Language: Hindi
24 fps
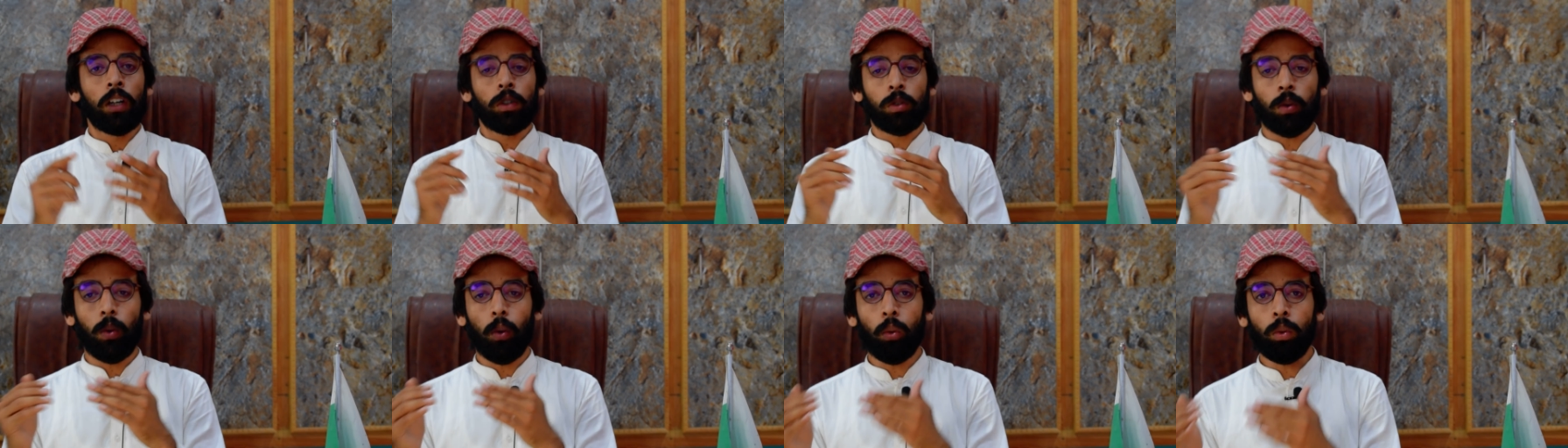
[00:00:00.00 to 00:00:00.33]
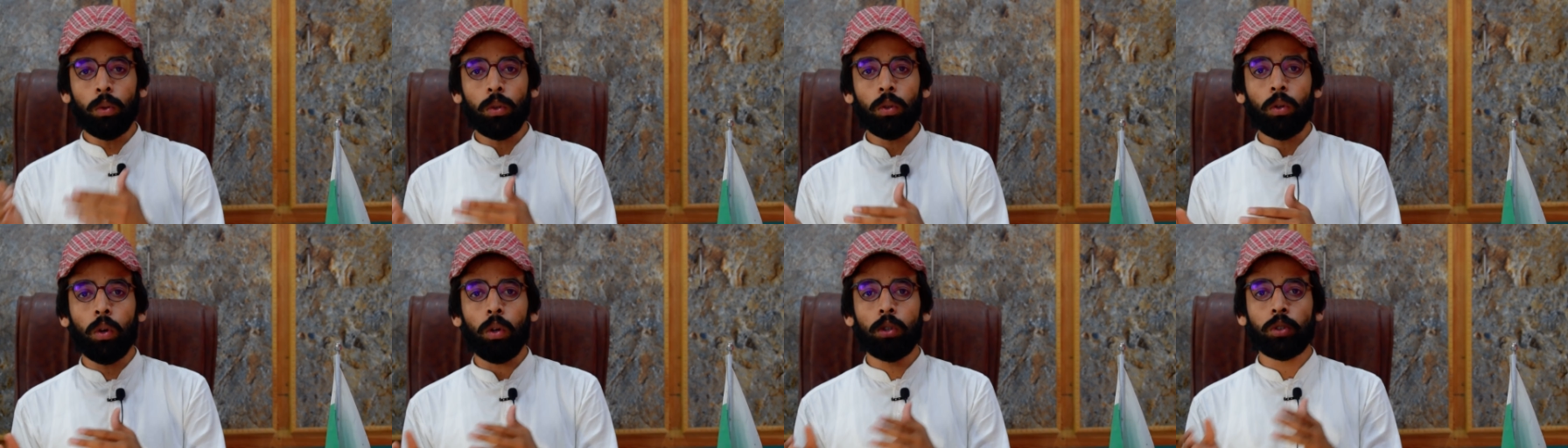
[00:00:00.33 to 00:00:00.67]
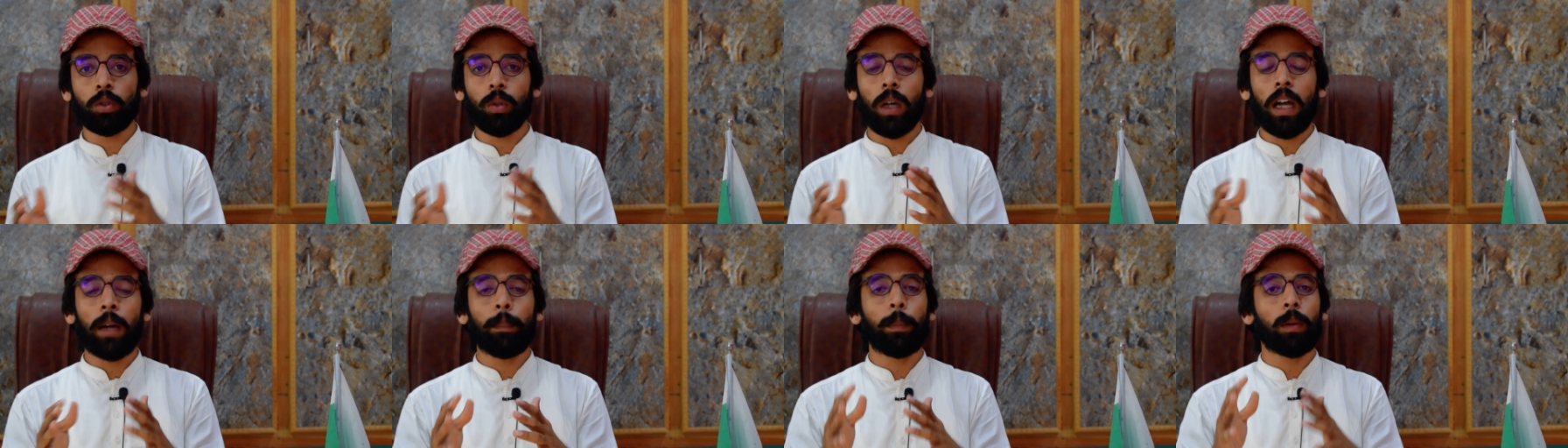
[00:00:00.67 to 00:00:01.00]
तो उनको
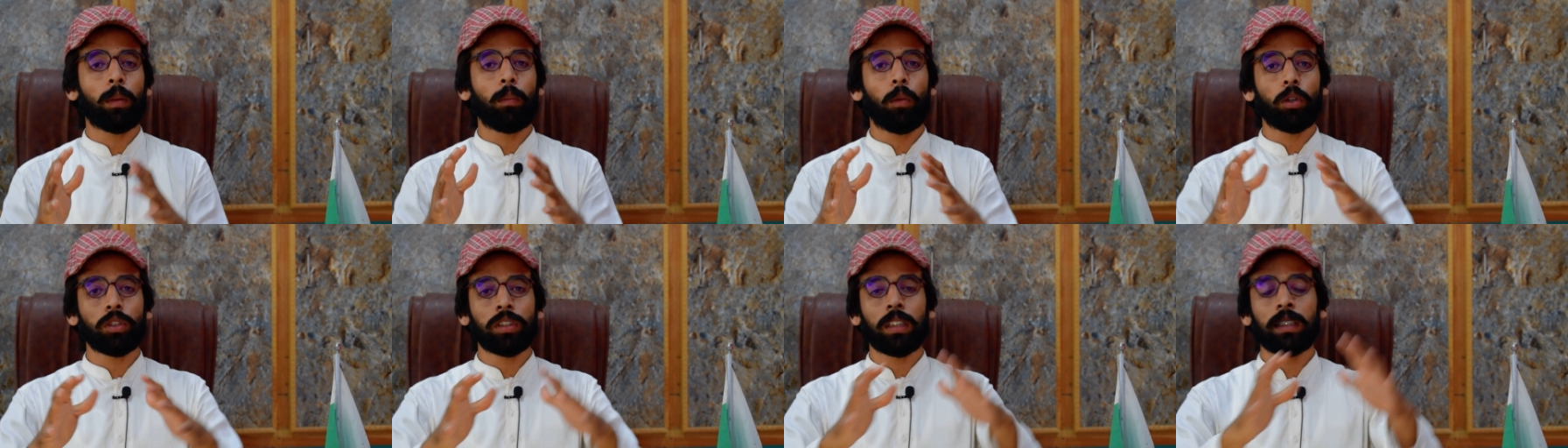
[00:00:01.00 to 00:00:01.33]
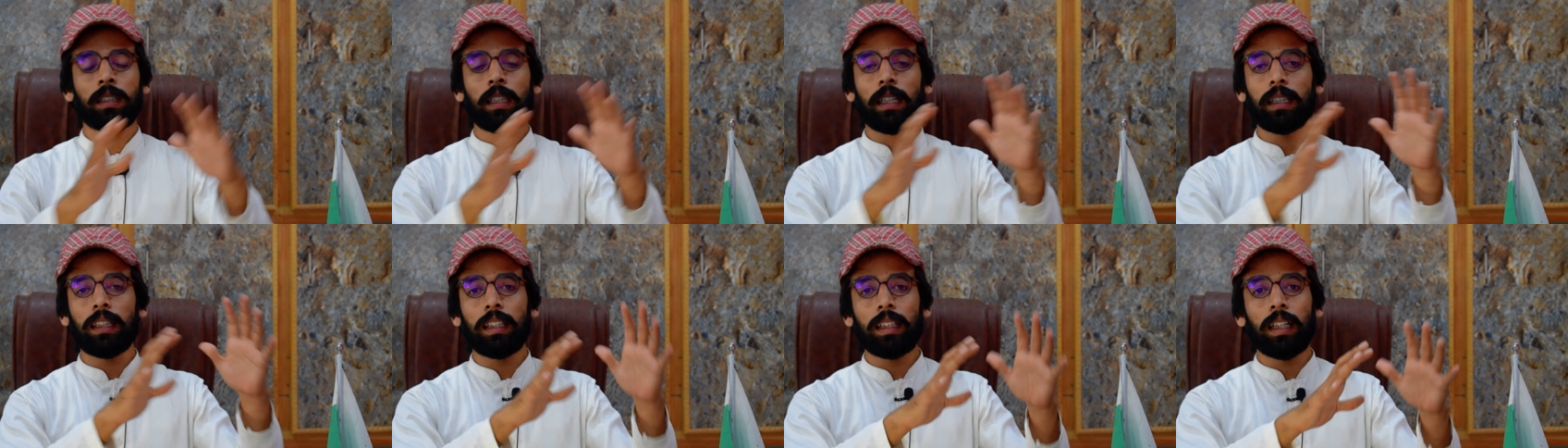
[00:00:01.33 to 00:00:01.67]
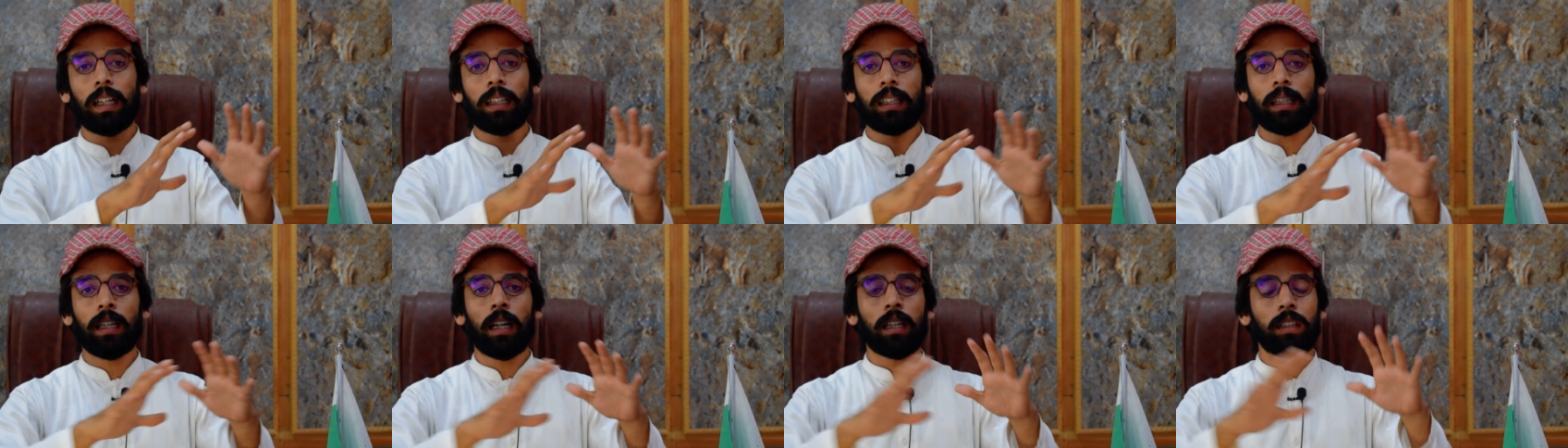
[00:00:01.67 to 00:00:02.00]
जो है प्रमोशन दे दी
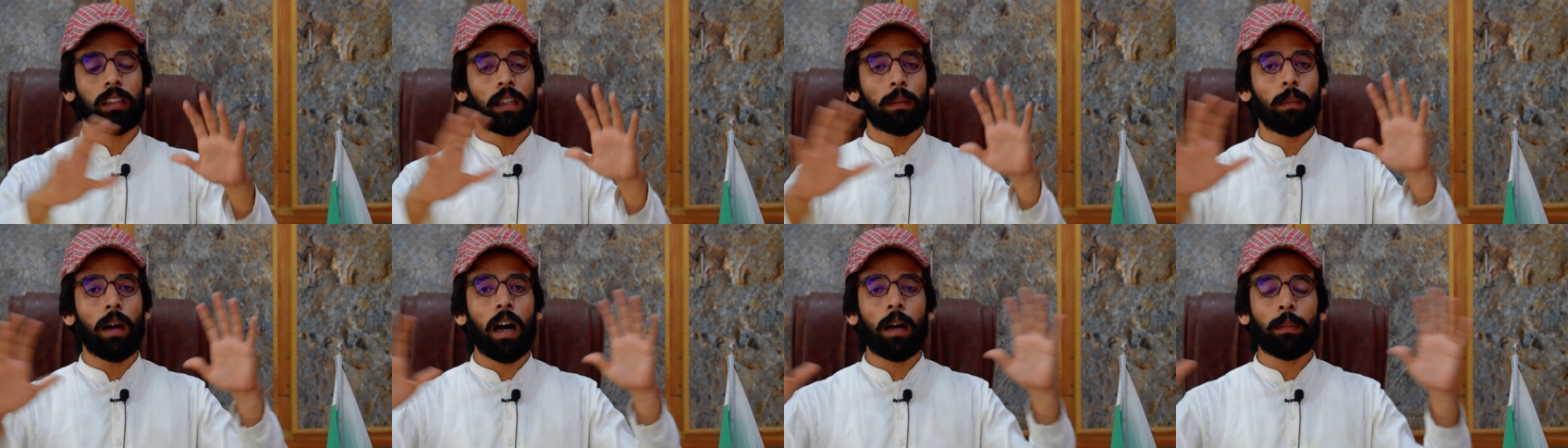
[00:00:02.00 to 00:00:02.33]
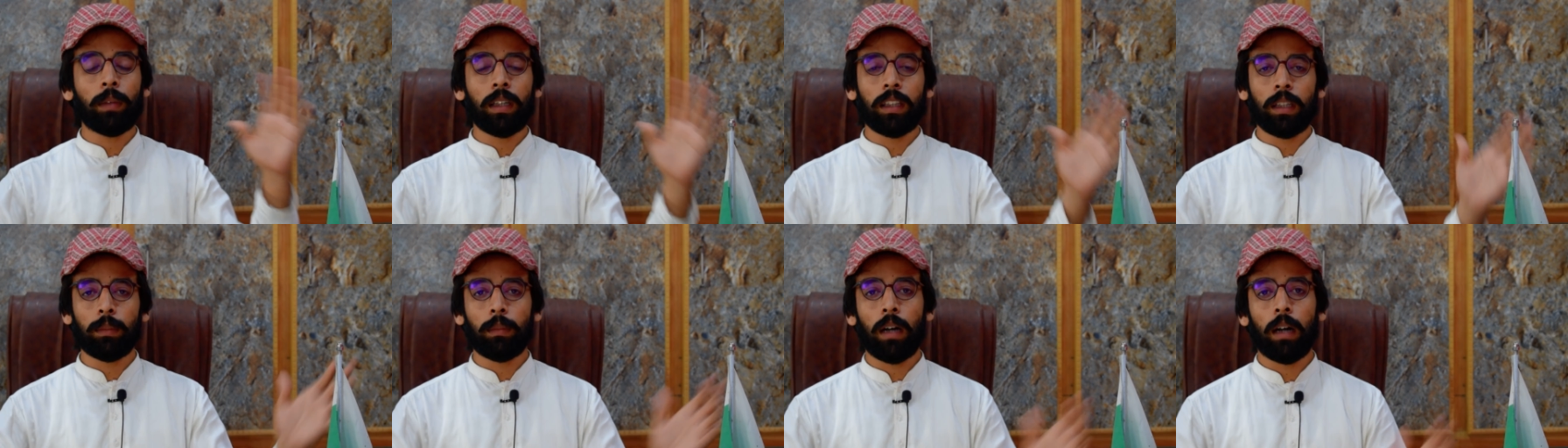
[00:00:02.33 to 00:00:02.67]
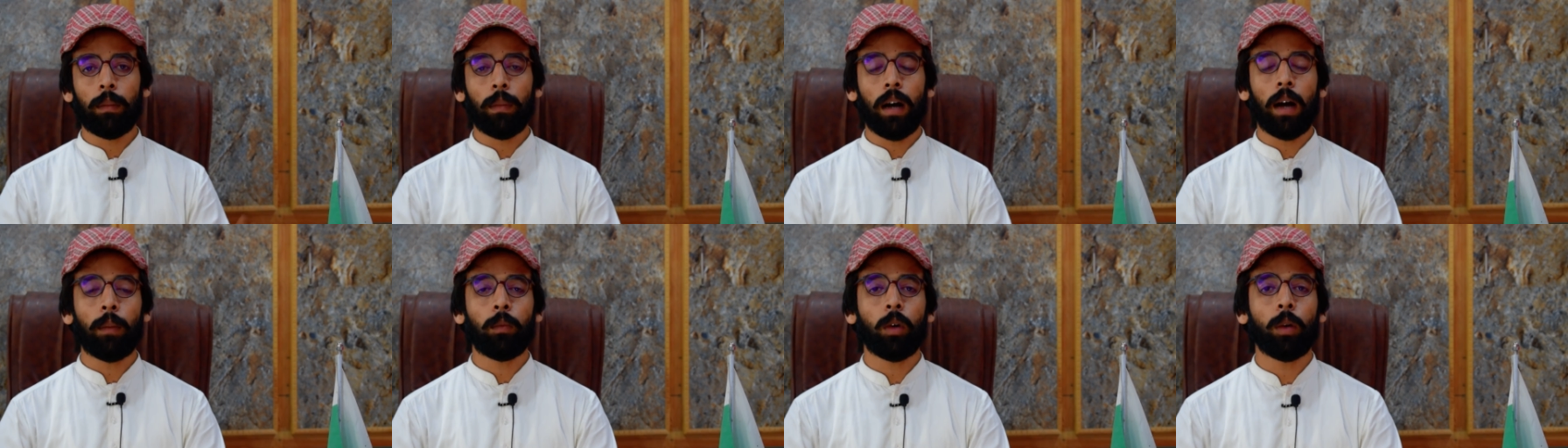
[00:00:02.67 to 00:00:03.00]
गई तमाम की
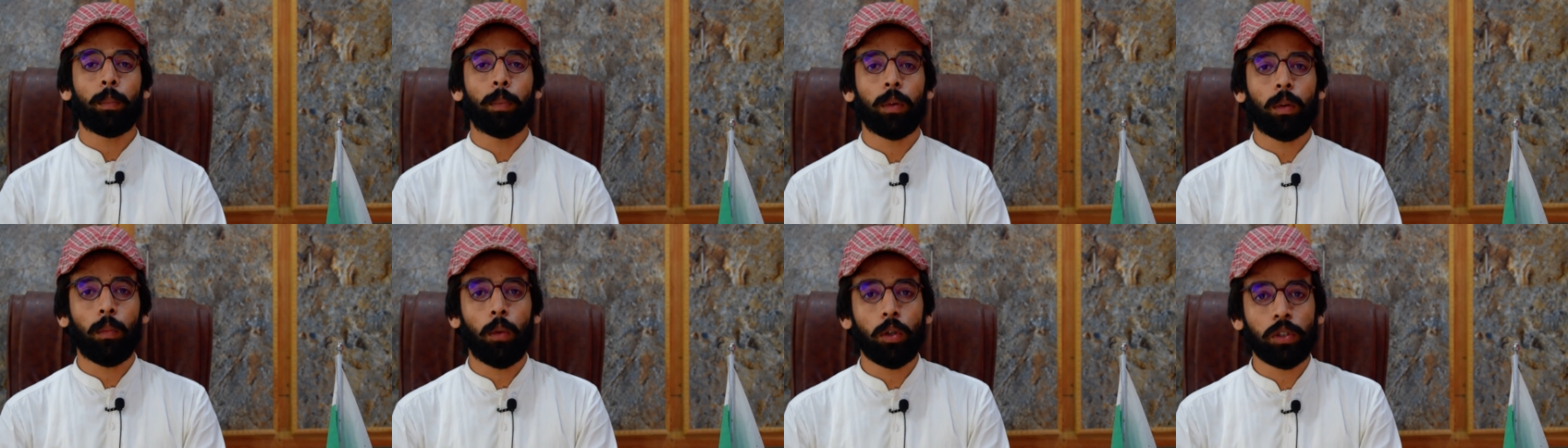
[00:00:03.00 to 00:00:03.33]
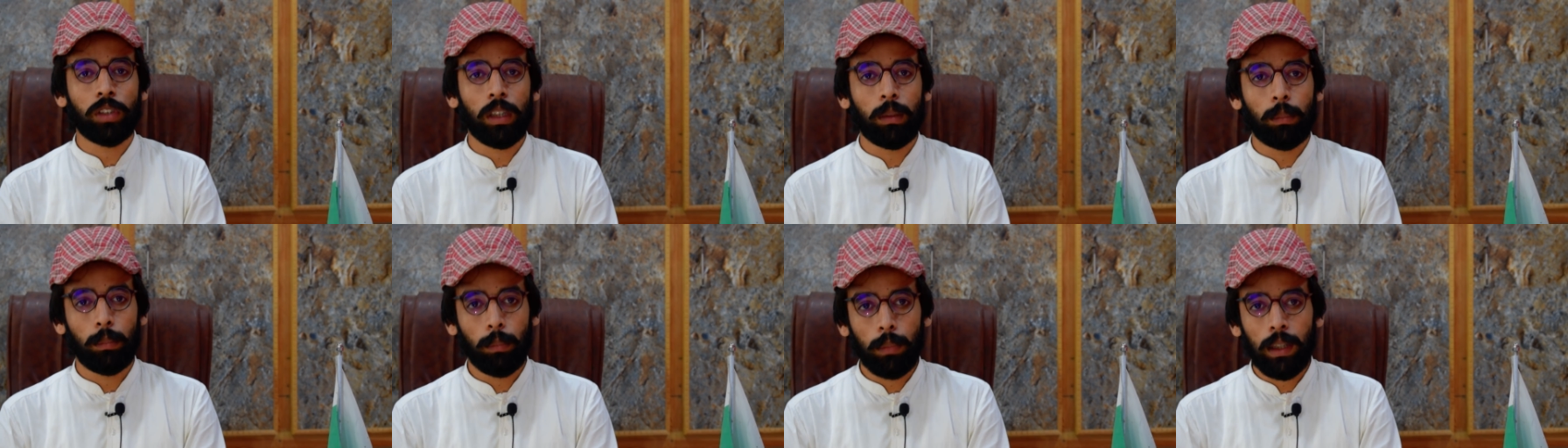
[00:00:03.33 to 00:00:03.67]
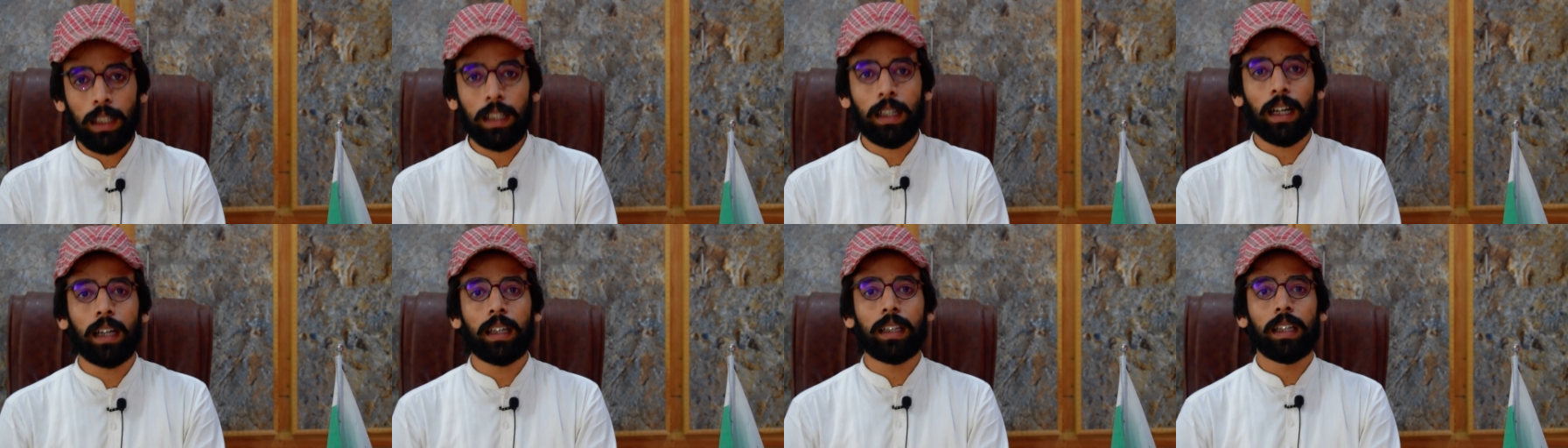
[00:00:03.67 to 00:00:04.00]
तमाम आपको प्रमोशन
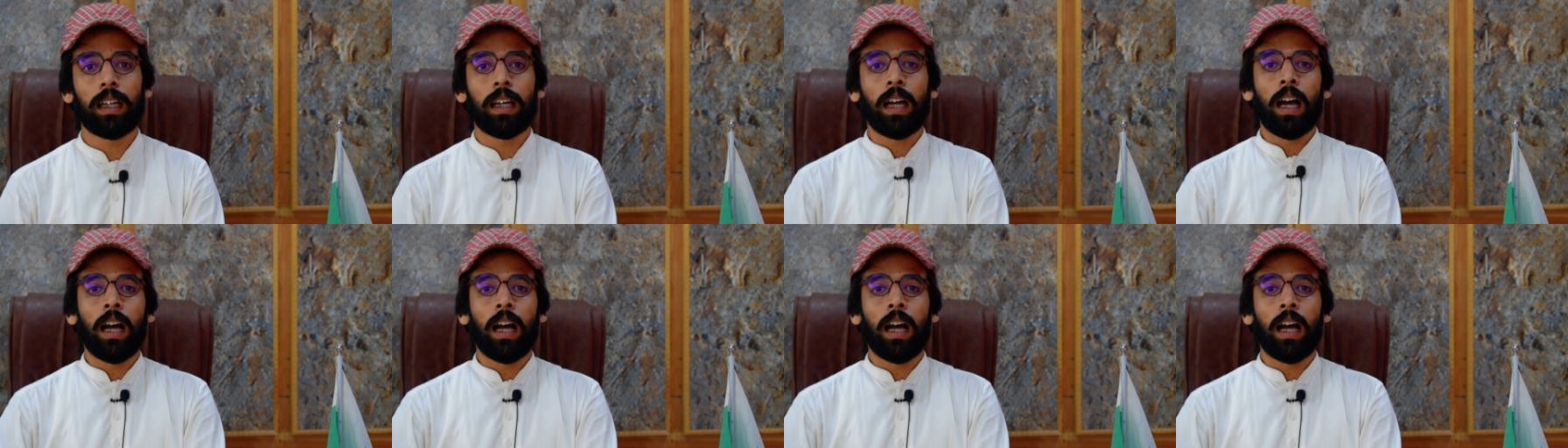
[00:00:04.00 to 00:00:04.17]
मिल गई